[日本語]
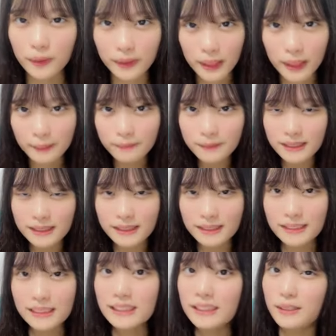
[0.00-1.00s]
このね
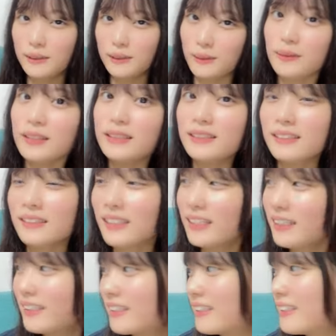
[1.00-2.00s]
身長です
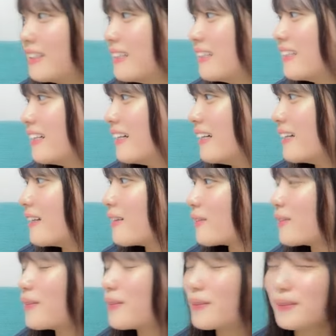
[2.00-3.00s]
ね
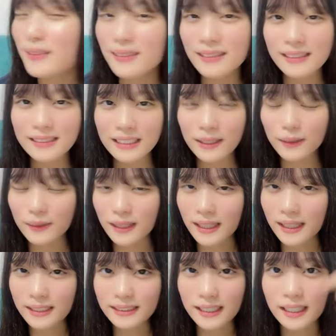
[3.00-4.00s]
あの背の
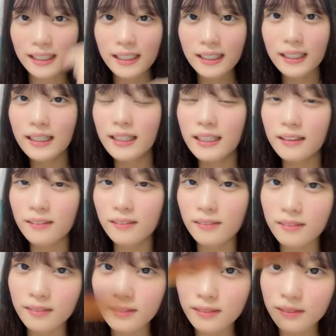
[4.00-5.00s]
高さ
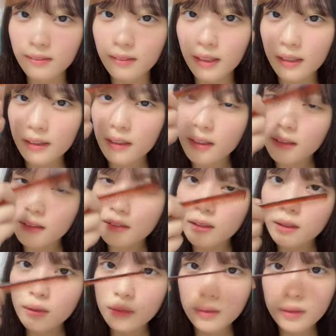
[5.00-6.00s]
なんか
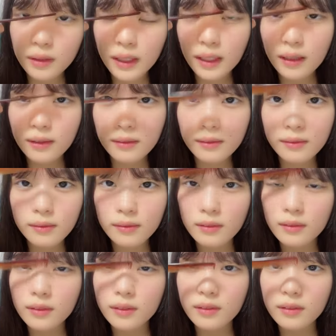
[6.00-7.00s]
岐阜の辺
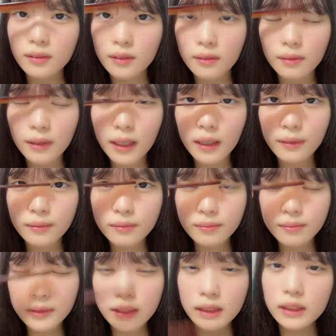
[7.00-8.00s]
は
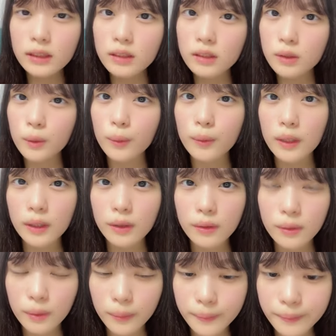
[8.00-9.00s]
新潮って
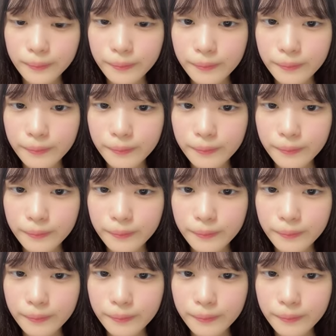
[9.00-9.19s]
いうの